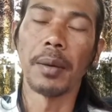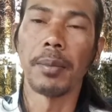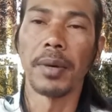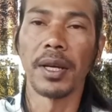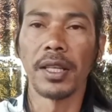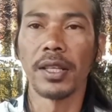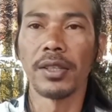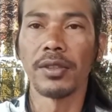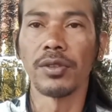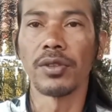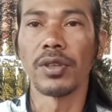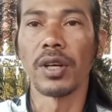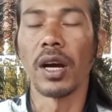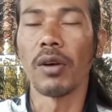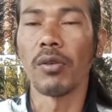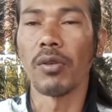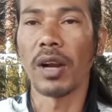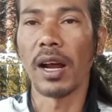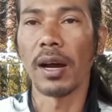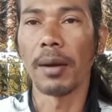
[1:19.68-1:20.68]
namanya
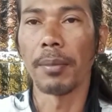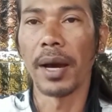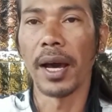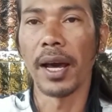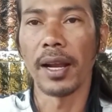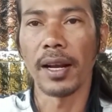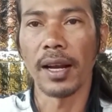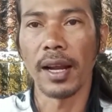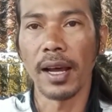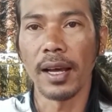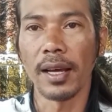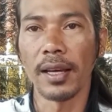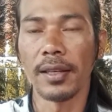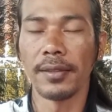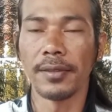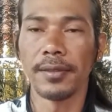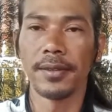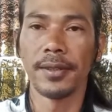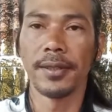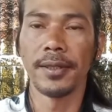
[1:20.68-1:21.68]
juga orang marah
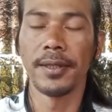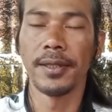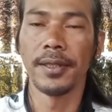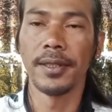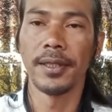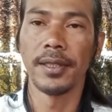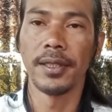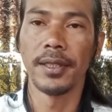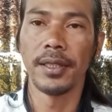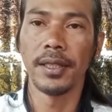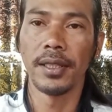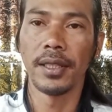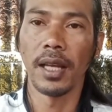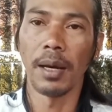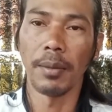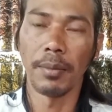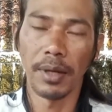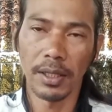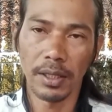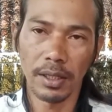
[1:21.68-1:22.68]

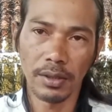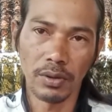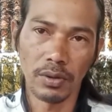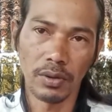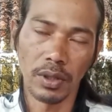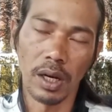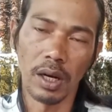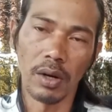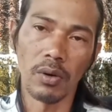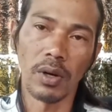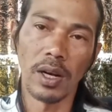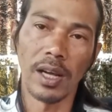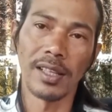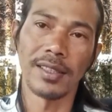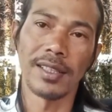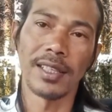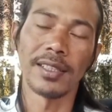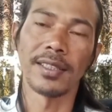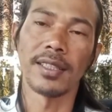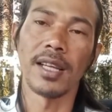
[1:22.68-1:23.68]
namanya juga
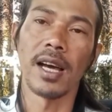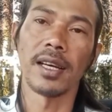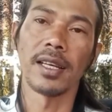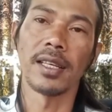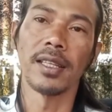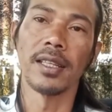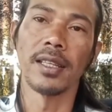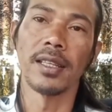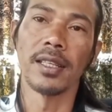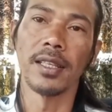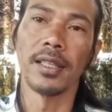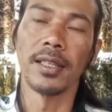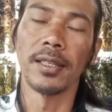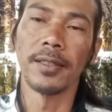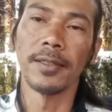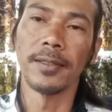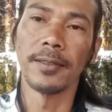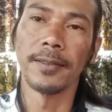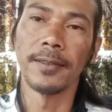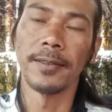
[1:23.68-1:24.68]
orang
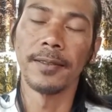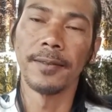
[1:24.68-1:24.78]
tersakiti